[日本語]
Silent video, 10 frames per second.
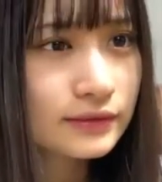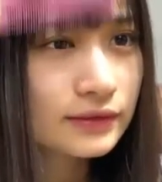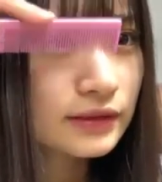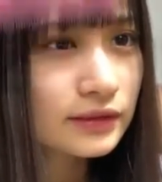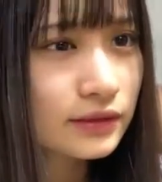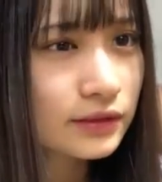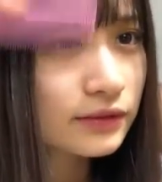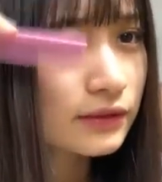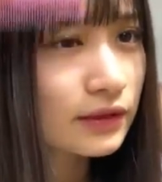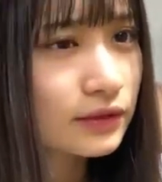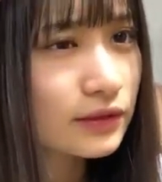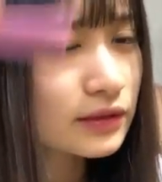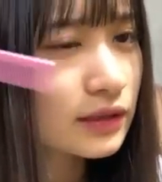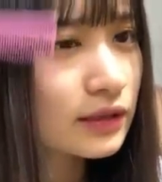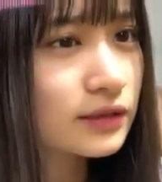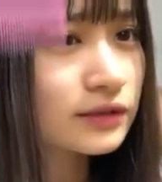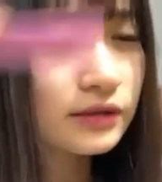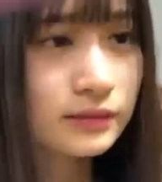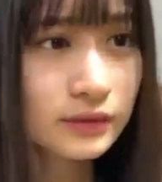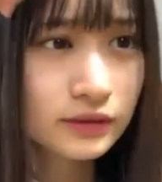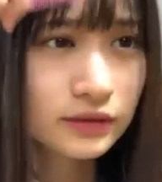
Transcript: 私は今日割と朝早くに目が